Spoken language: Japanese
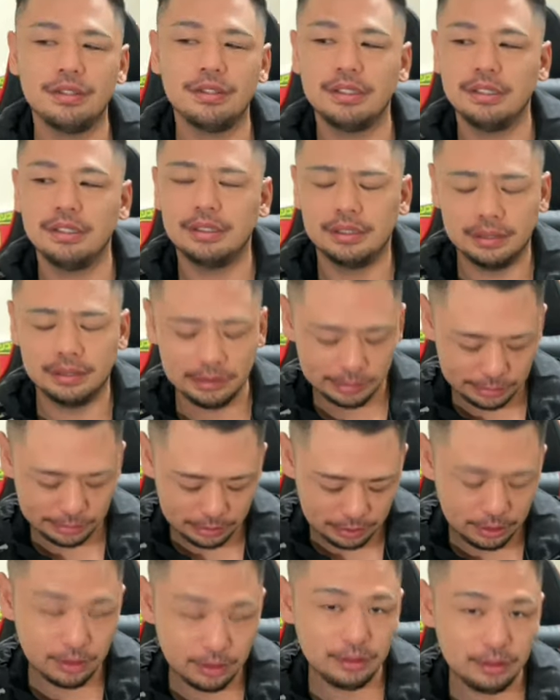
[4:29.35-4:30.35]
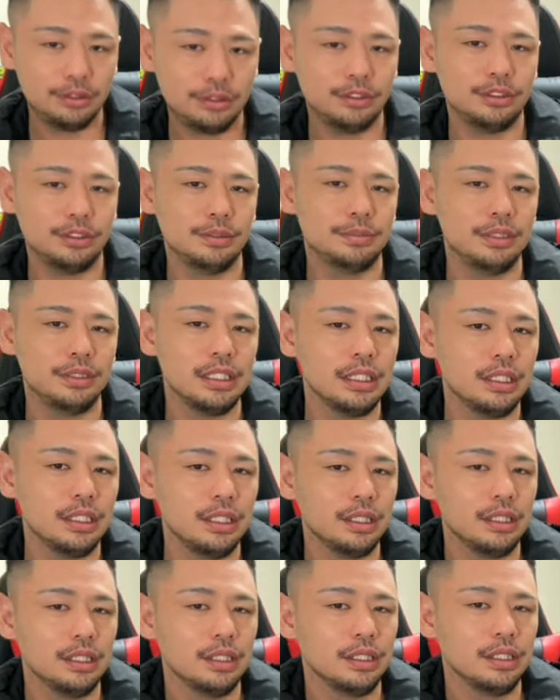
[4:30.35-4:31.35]
いよいよ ユーチューブ
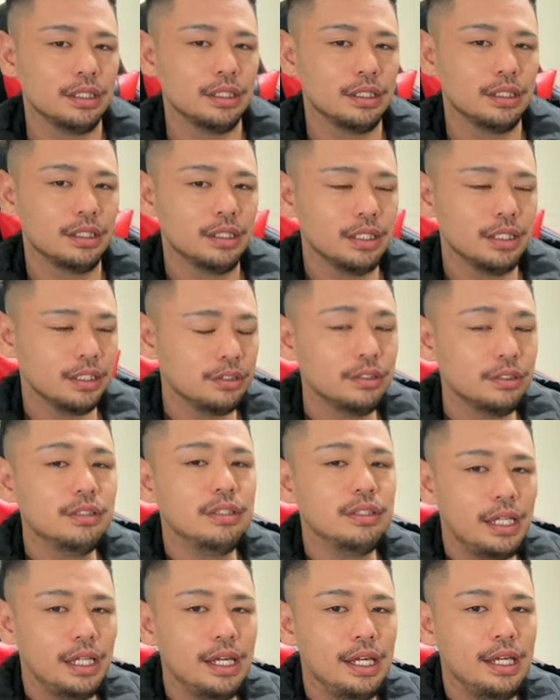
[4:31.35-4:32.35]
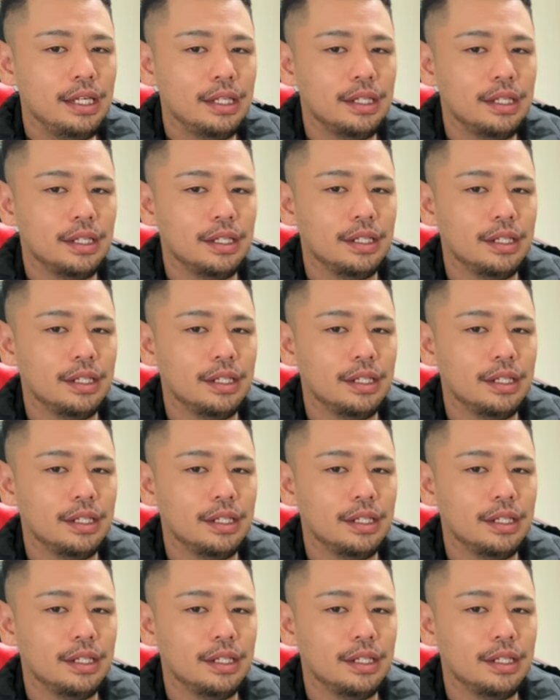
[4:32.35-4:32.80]
に行くんで、